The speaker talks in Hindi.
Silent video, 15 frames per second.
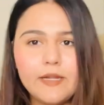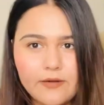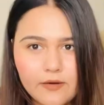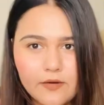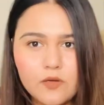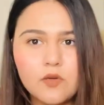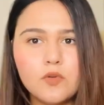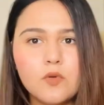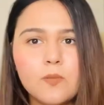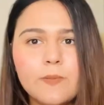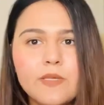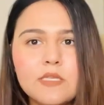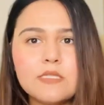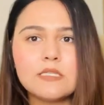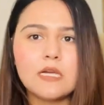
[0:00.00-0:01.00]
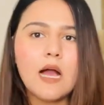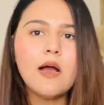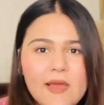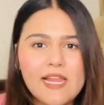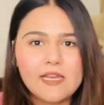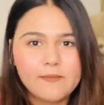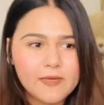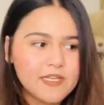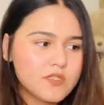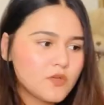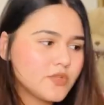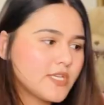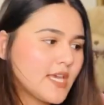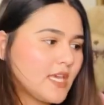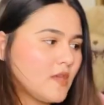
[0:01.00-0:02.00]
एट हंड्रेड रुपीज़ का पहले मैंने
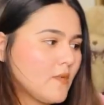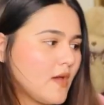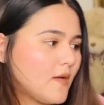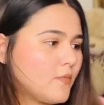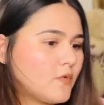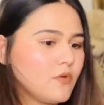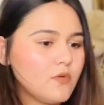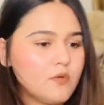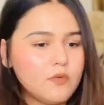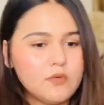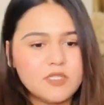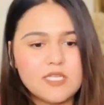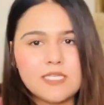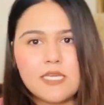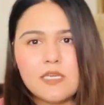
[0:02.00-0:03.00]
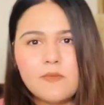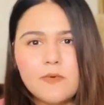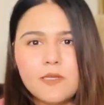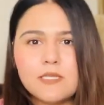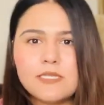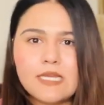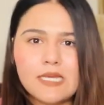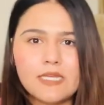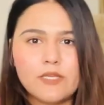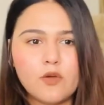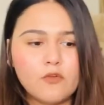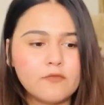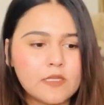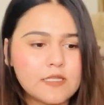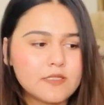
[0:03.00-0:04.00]
सोचा है कि मैं आपको जैसे कि मैंने सारे
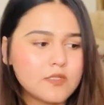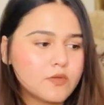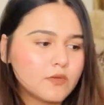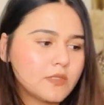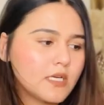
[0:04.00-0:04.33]
ऑफलाइन स्टोर